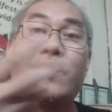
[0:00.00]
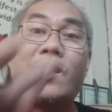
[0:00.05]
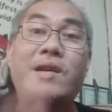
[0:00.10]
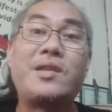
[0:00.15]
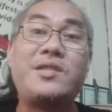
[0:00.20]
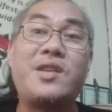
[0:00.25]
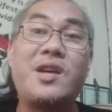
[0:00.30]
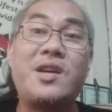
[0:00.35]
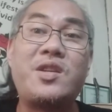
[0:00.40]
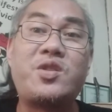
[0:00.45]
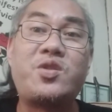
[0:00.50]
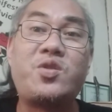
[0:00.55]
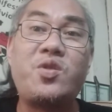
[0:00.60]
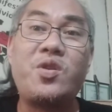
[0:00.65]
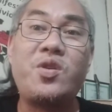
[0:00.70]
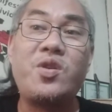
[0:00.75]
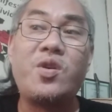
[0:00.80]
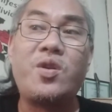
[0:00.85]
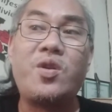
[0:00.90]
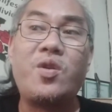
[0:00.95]
ng
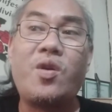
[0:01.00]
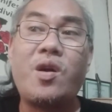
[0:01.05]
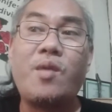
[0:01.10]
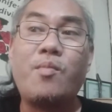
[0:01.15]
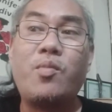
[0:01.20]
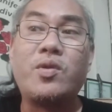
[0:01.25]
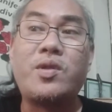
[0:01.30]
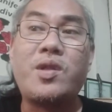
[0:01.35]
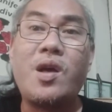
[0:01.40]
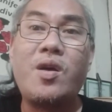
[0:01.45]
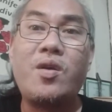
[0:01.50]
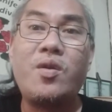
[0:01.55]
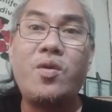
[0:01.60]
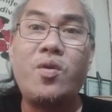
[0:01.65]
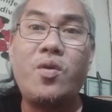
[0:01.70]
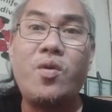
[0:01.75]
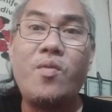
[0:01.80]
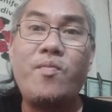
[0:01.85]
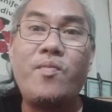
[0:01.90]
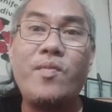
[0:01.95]
gesture yun, no? kabutiang
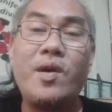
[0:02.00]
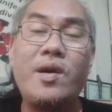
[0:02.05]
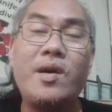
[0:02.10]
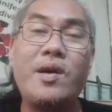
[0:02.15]
loob,